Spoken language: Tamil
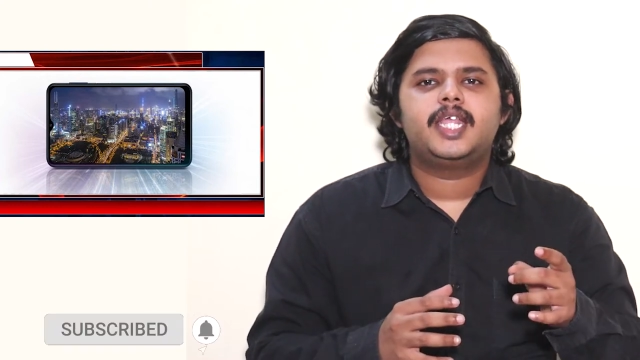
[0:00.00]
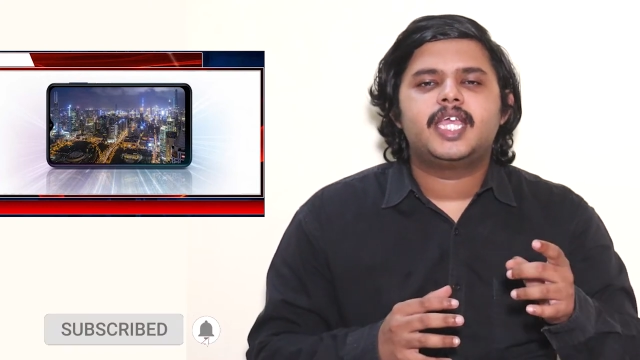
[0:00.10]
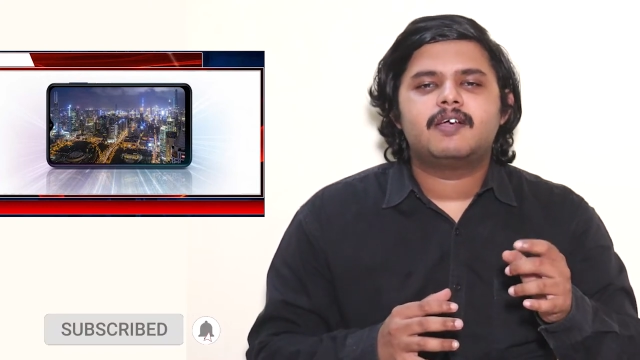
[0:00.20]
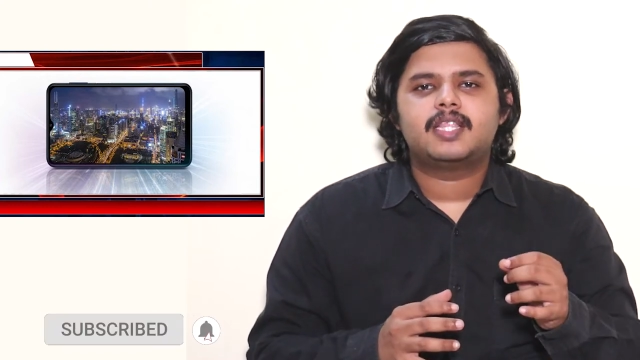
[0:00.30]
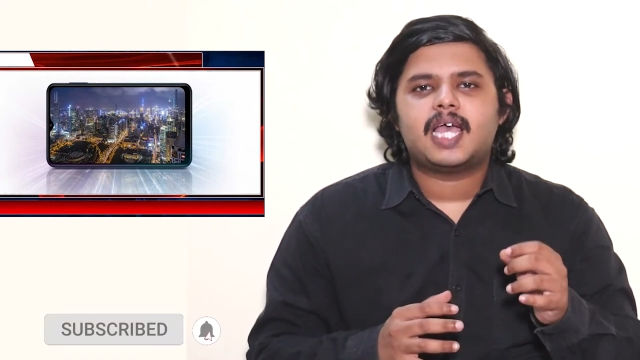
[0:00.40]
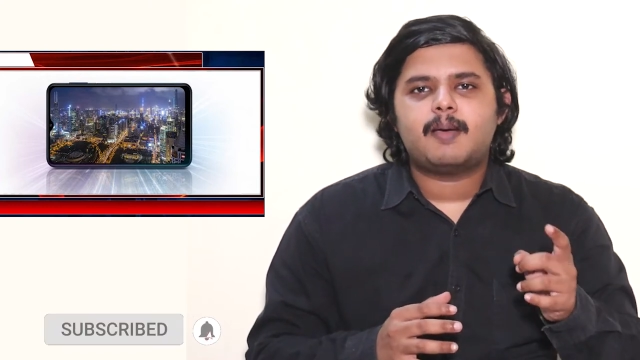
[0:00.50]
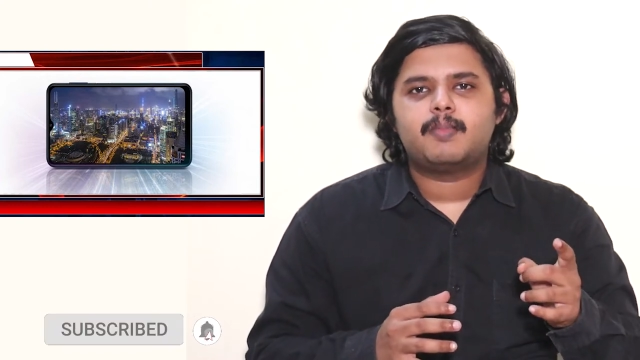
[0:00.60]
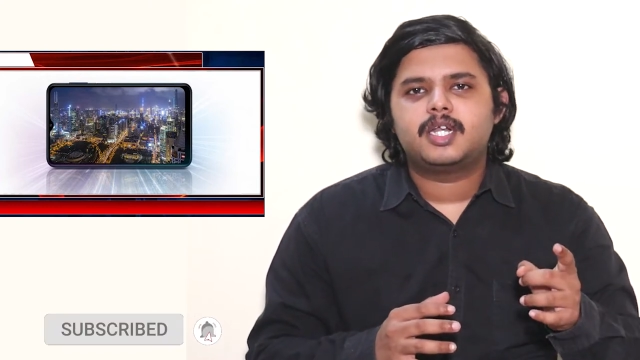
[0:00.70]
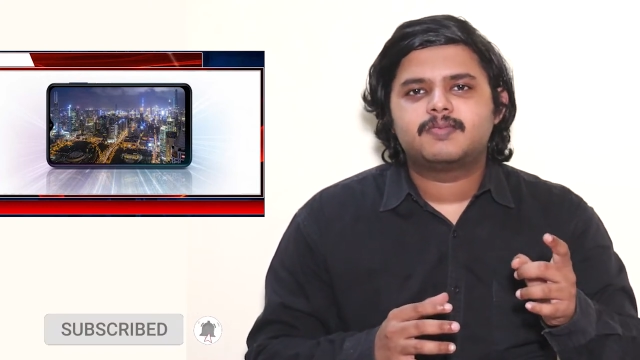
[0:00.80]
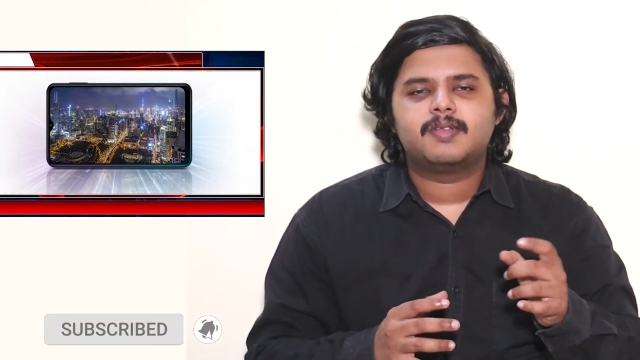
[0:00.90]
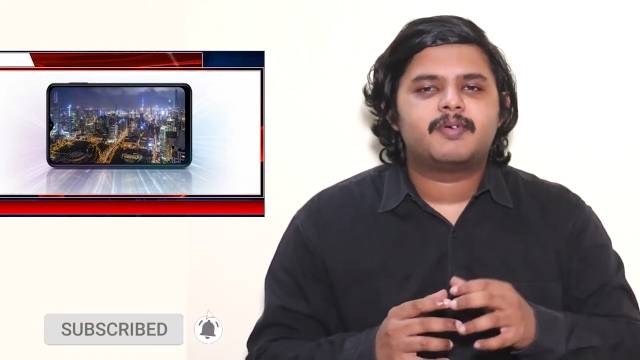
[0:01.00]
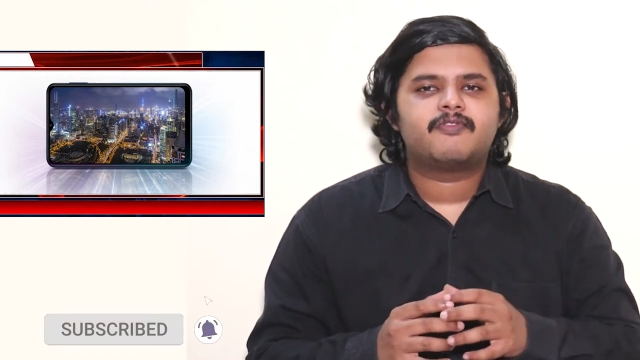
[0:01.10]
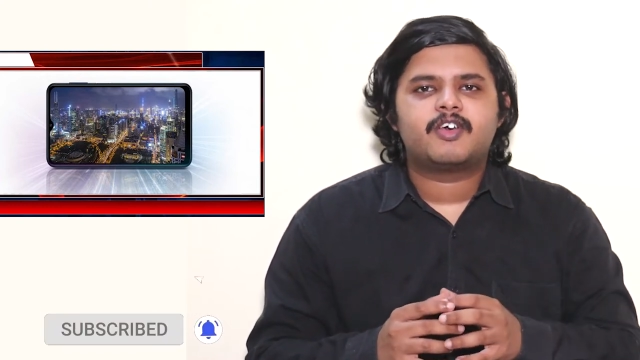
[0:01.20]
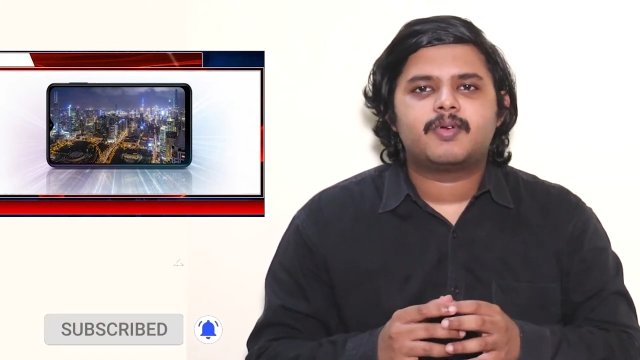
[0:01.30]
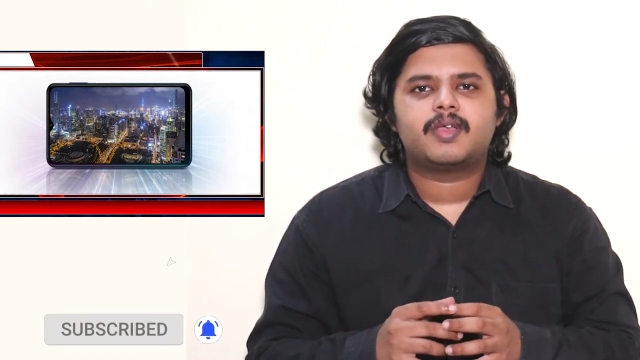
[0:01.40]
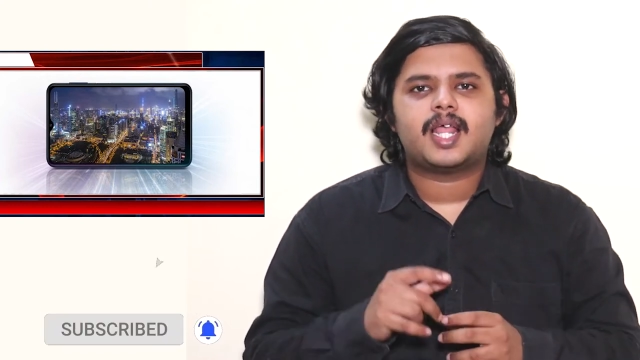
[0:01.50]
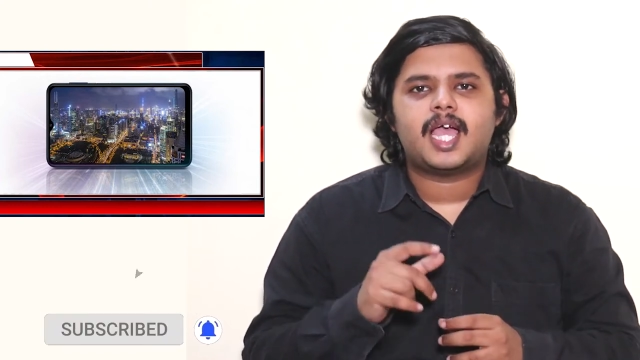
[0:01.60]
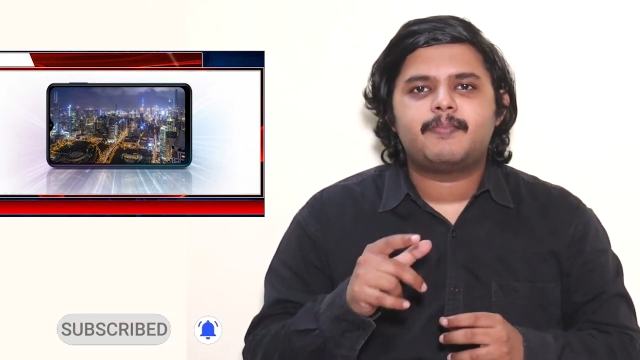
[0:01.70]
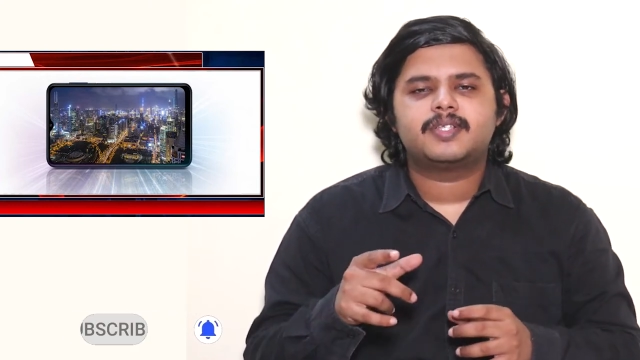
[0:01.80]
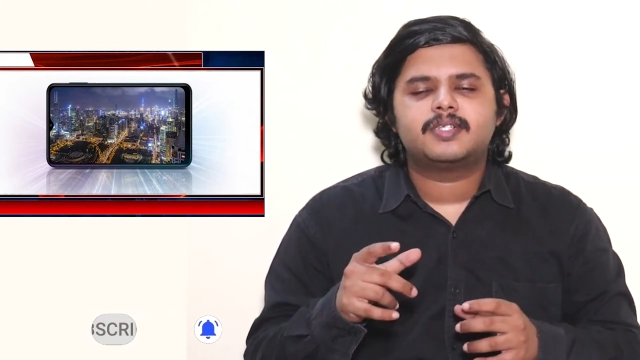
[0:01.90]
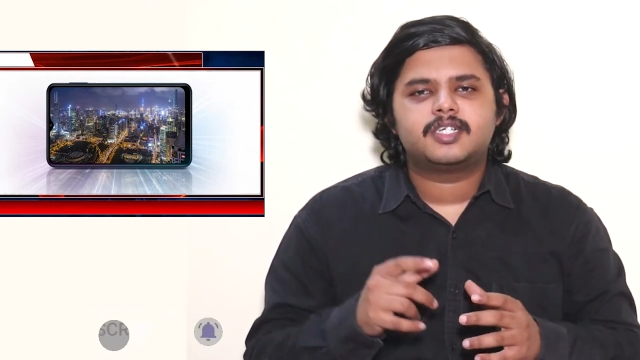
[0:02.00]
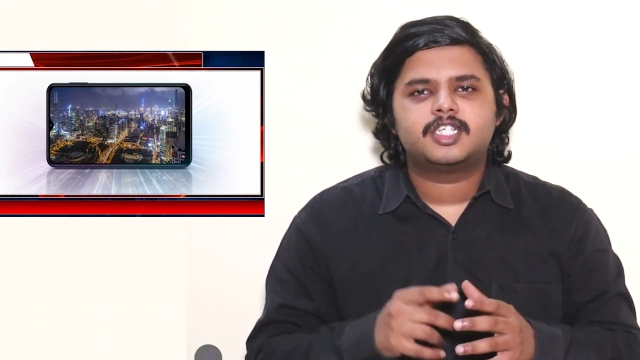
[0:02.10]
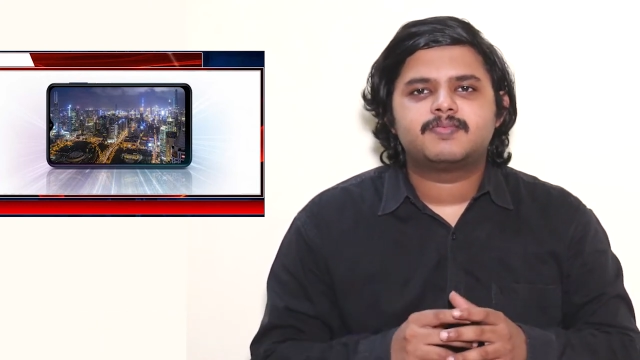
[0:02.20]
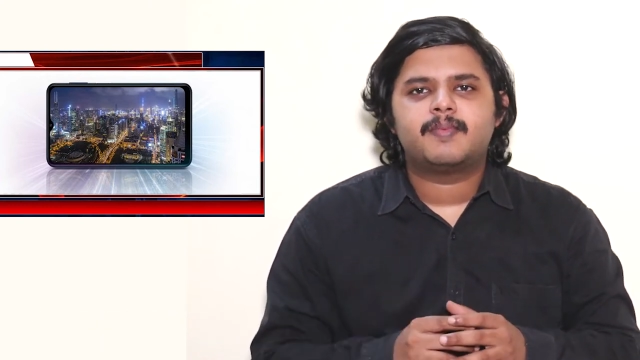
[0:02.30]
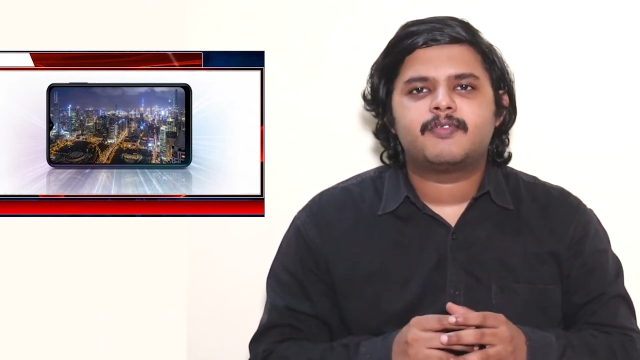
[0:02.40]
நீங்கள் வந்து ஆம்லெட் டிஸ்பிளே ப்ரிஃபர் பண்ணீங்களா ஐபிஎஸ் சென்சர் டிஸ்பிளே